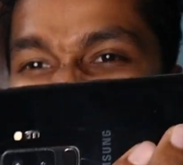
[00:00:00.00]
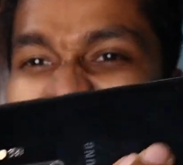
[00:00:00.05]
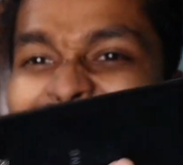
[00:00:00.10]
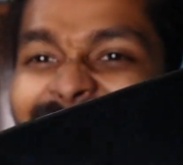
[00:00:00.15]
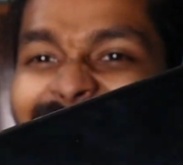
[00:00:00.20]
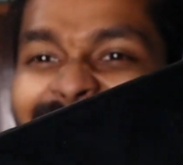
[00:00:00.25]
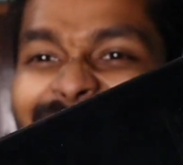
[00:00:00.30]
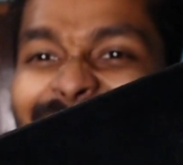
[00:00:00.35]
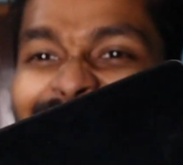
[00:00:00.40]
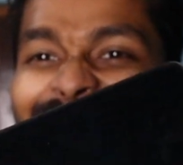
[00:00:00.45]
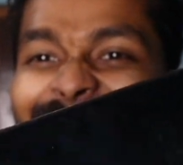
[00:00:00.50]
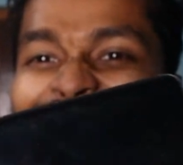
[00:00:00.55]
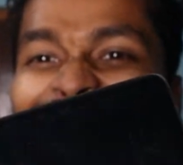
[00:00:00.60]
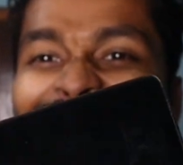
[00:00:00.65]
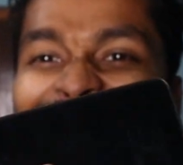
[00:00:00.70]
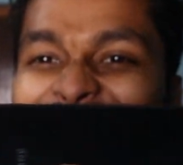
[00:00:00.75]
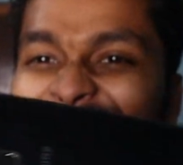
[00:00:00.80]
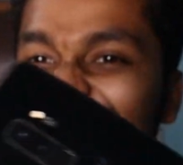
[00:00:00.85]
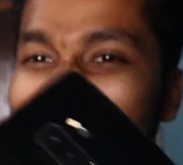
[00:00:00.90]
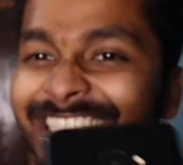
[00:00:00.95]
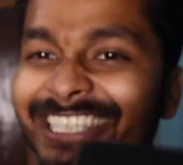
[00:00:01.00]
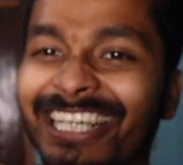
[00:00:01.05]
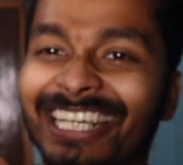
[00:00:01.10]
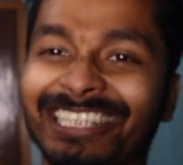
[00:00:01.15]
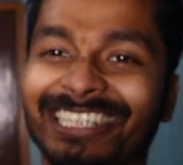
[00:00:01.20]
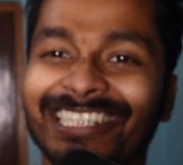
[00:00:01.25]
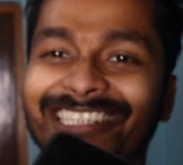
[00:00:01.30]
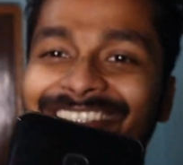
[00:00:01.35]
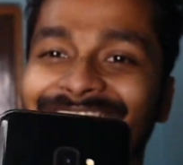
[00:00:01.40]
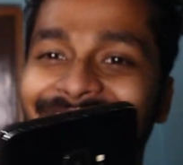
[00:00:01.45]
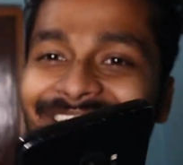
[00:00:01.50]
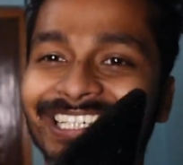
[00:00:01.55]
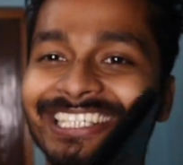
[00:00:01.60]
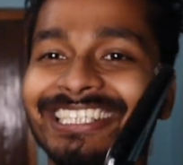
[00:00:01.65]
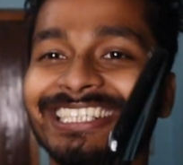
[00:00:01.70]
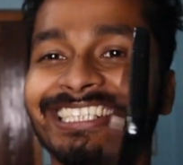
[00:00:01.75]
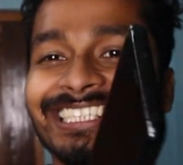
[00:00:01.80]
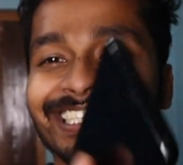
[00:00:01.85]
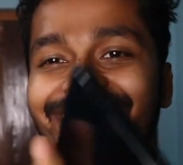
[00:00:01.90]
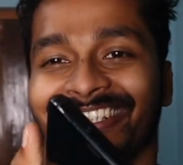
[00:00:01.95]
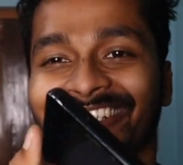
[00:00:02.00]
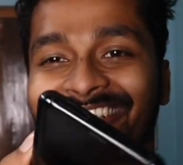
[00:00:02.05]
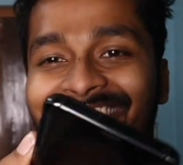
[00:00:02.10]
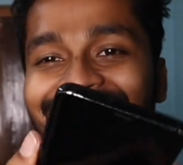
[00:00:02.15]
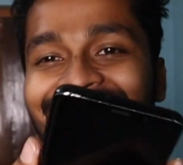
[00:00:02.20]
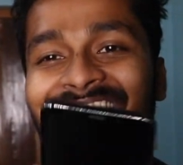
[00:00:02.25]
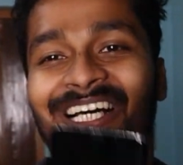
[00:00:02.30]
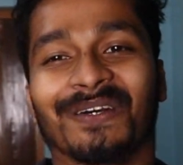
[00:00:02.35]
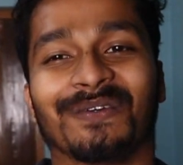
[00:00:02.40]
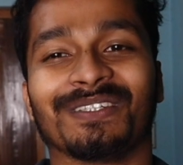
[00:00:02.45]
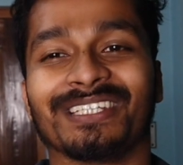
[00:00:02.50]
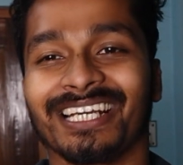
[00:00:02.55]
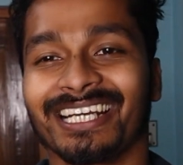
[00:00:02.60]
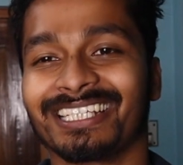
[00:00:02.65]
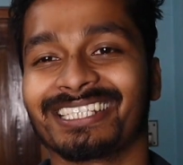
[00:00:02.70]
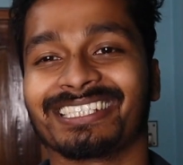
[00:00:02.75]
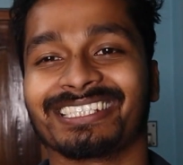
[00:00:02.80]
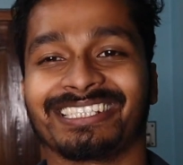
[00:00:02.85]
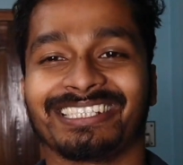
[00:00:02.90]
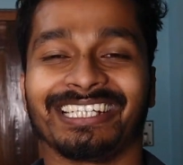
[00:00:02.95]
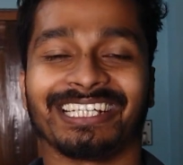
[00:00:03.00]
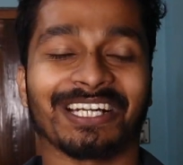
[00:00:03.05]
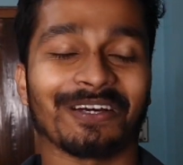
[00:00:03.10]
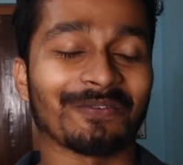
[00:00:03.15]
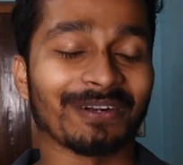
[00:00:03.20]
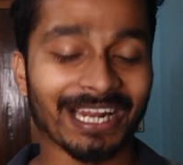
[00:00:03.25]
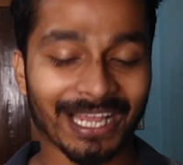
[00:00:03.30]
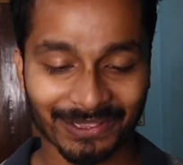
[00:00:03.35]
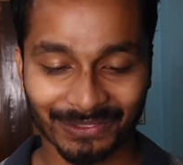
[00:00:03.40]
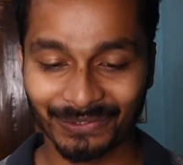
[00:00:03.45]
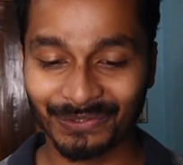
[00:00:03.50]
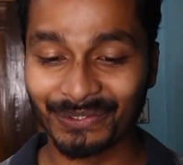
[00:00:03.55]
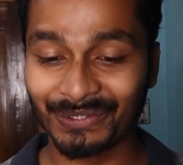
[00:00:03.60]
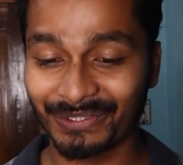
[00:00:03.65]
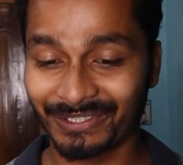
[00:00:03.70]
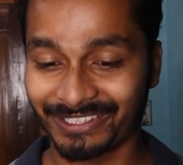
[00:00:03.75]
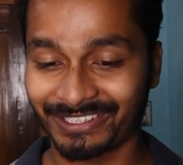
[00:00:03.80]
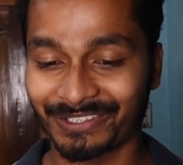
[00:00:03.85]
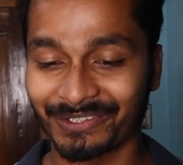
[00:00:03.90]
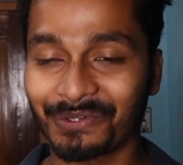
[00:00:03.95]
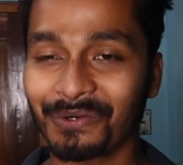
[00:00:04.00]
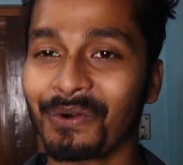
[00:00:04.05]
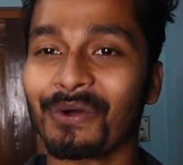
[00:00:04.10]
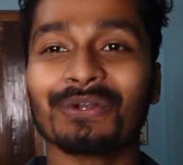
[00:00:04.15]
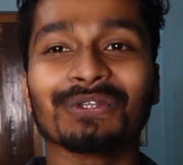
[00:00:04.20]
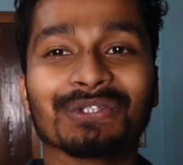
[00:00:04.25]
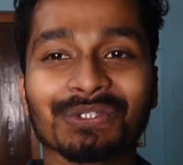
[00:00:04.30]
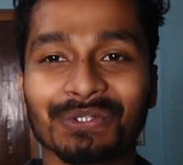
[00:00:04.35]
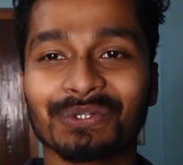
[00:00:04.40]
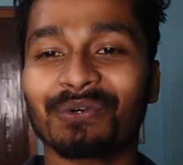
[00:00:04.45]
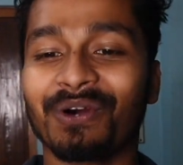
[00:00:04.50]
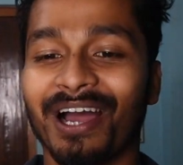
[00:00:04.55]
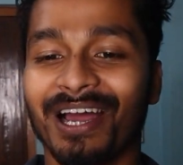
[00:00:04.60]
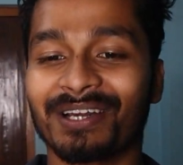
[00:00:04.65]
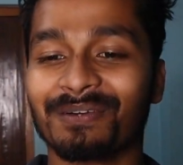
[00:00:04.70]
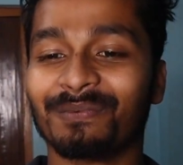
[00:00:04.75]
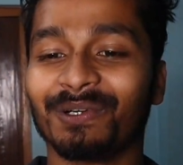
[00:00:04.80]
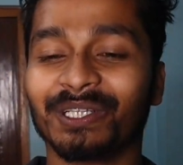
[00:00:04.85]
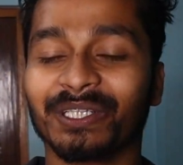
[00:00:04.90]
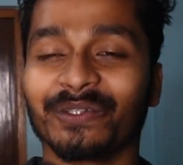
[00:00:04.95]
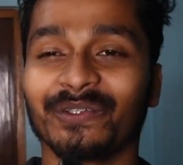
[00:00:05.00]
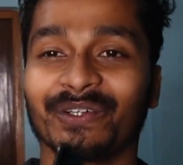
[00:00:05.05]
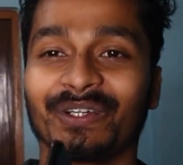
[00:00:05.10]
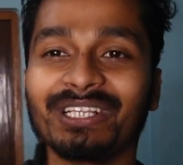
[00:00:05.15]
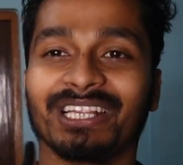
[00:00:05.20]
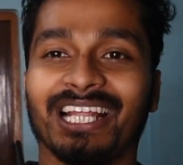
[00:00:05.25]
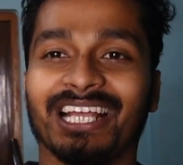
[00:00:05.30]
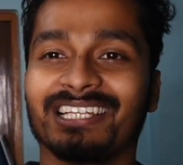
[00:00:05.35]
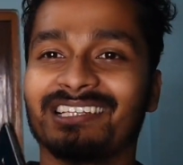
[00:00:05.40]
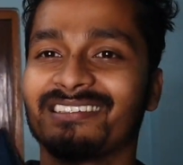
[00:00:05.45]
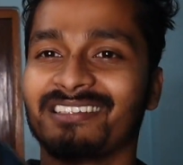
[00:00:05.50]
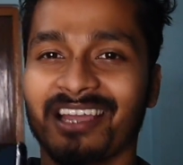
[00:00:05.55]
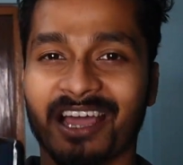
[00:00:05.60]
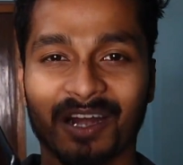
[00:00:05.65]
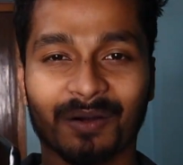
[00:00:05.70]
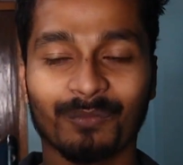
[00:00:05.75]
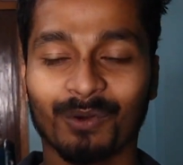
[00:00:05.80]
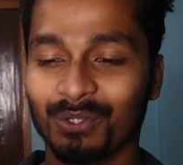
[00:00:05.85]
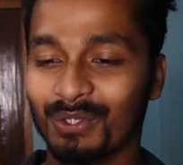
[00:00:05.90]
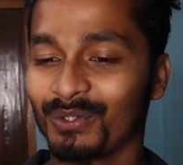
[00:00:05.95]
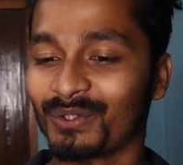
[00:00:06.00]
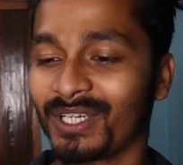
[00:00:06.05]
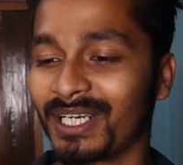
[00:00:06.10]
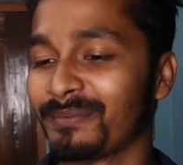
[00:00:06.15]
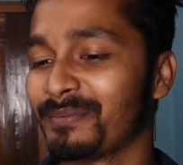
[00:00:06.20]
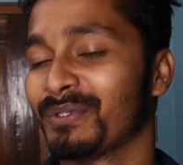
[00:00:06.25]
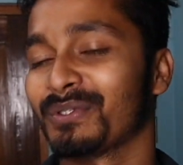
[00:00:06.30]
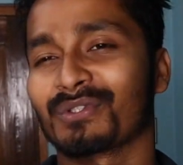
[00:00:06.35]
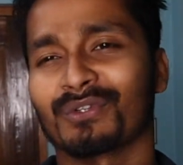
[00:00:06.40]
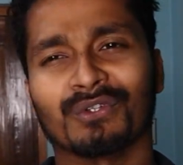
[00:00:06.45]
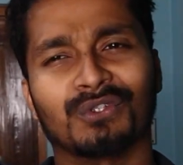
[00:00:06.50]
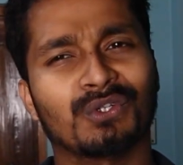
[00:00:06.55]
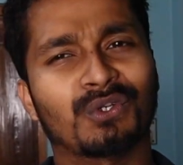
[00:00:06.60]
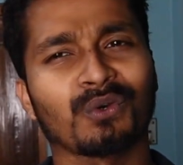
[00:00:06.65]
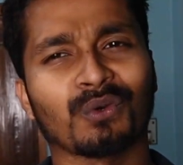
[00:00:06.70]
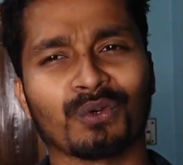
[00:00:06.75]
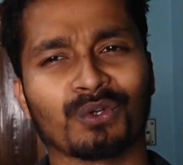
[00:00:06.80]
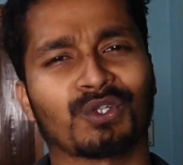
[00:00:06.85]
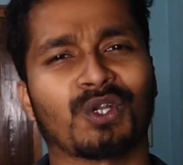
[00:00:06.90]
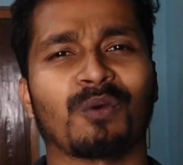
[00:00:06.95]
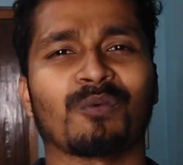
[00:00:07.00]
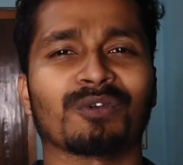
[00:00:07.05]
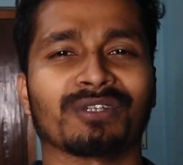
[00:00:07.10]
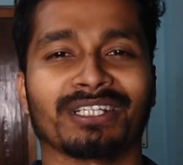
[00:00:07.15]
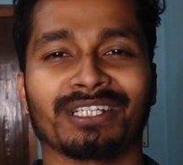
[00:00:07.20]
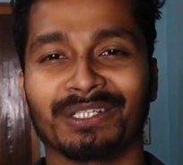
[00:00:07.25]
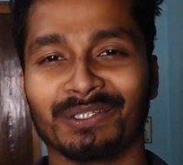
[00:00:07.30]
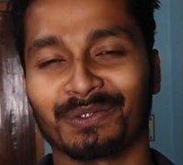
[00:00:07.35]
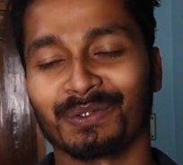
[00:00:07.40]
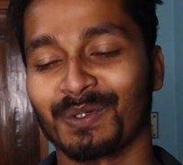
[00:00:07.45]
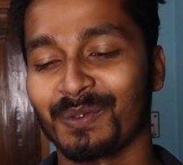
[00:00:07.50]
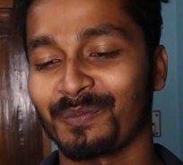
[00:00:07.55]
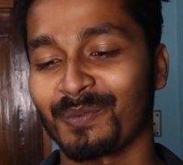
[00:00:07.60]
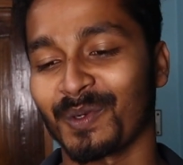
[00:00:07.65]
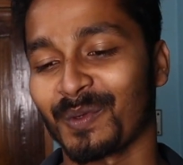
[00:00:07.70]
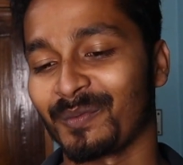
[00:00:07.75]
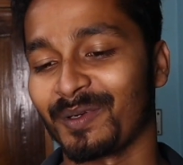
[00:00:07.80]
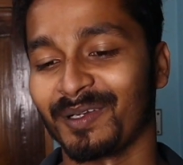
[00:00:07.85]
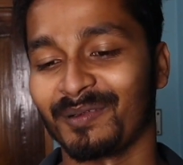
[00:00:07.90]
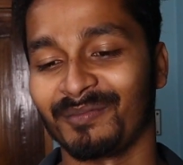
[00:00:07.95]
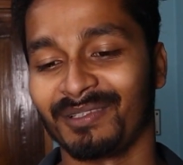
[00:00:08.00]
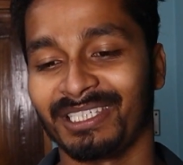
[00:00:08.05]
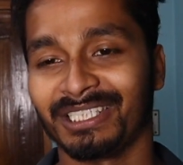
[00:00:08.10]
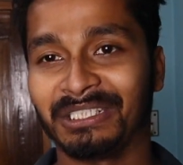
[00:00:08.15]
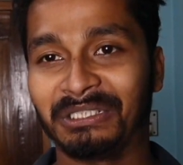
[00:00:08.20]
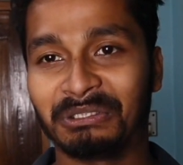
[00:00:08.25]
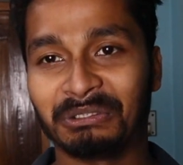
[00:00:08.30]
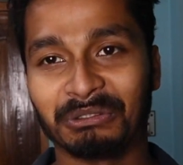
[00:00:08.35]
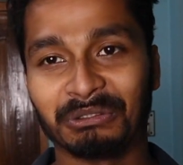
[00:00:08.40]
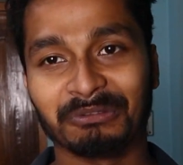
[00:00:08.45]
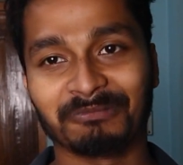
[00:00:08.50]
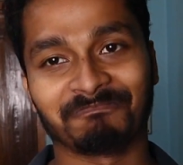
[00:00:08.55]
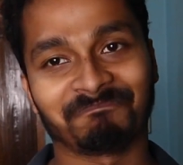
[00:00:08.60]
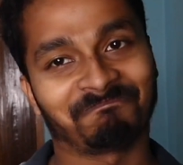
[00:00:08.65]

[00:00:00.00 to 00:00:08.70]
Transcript: ফোনটা কি সুন্দর দেখতে ছিল আমি জাস্ট এটা আমার এত ক্লোজ টু হার্ট বলতে পারো লাস্ট চার বছর ধরে আমি ইউজ করছি কোনো সমস্যা নেই কোনো প্রবলেম নেই কিন্তু